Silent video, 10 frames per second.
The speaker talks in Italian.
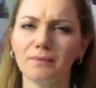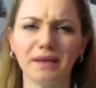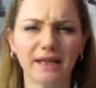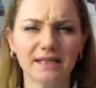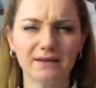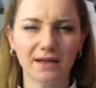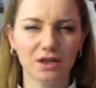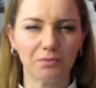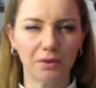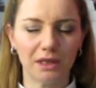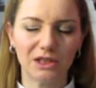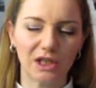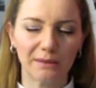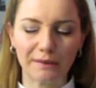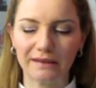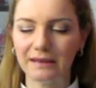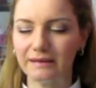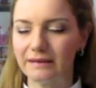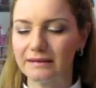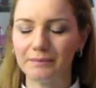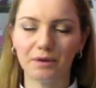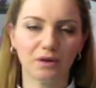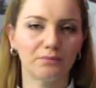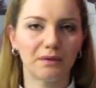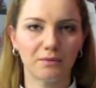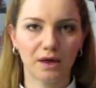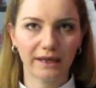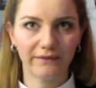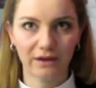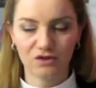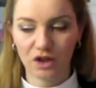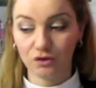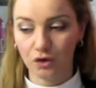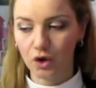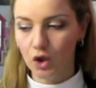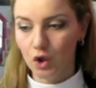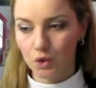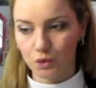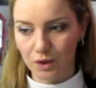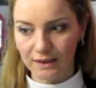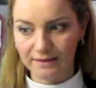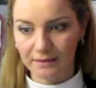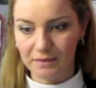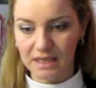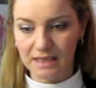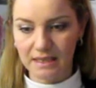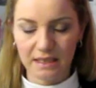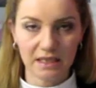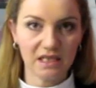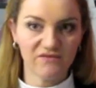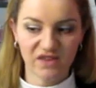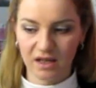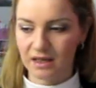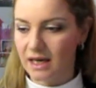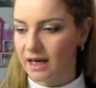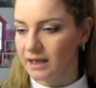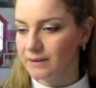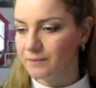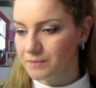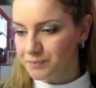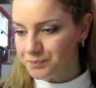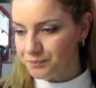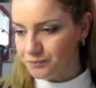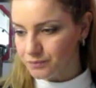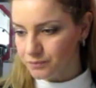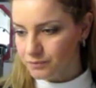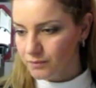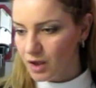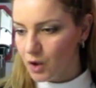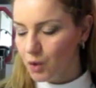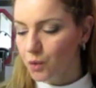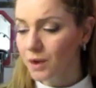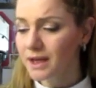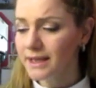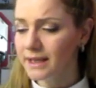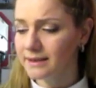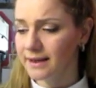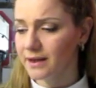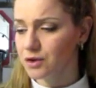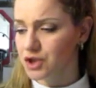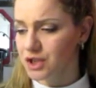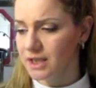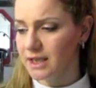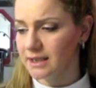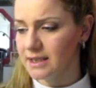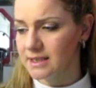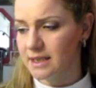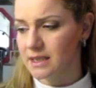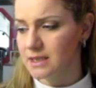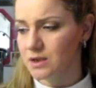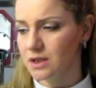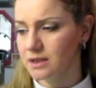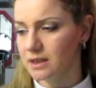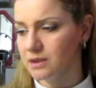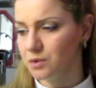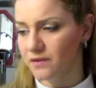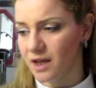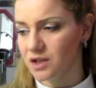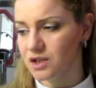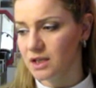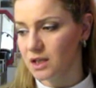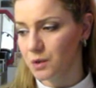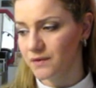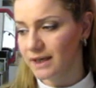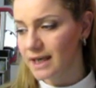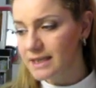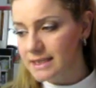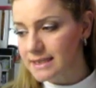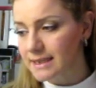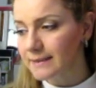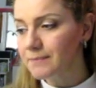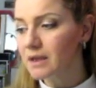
perché si viaggia più leggeri praticamente, però abbiamo anche viaggiato durante i mesi invernali. Con quale criterio scegli la destinazione dei tuoi viaggi e delle tue vacanze?